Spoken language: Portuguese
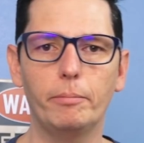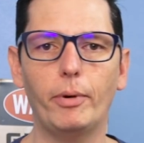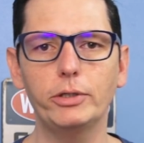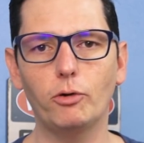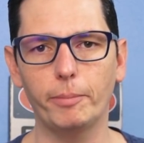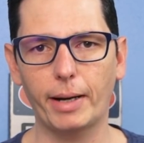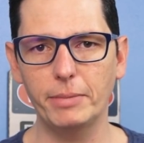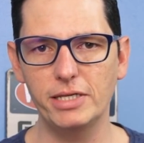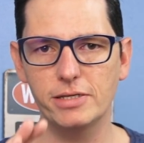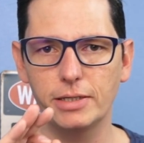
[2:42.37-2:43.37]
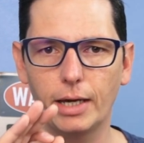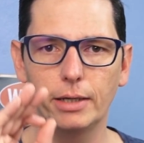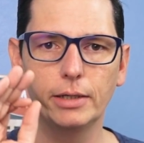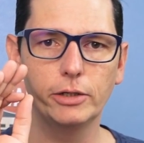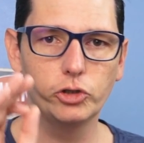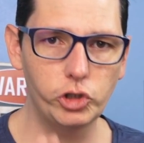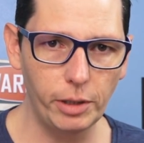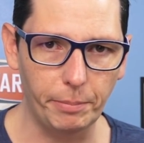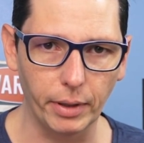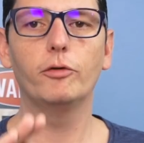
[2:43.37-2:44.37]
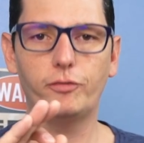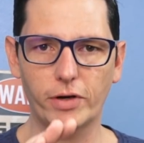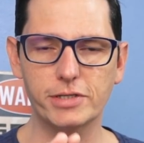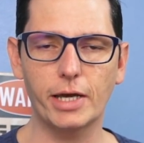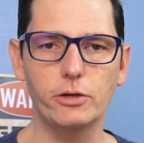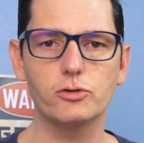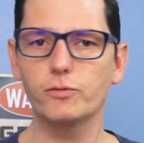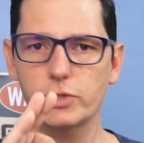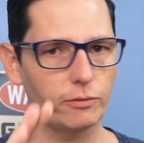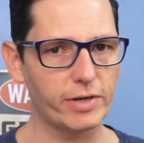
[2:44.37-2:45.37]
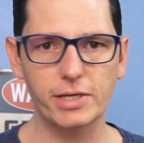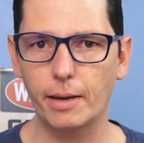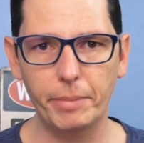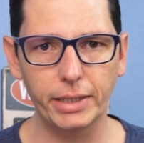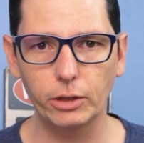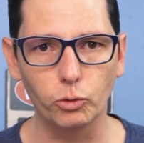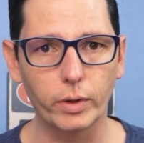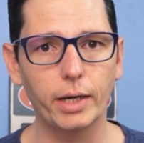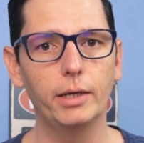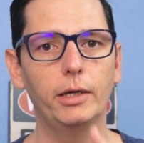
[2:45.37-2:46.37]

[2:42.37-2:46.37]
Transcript: pode comprar a minizinha Chip, faça isso, você não vai se arrepender nunca.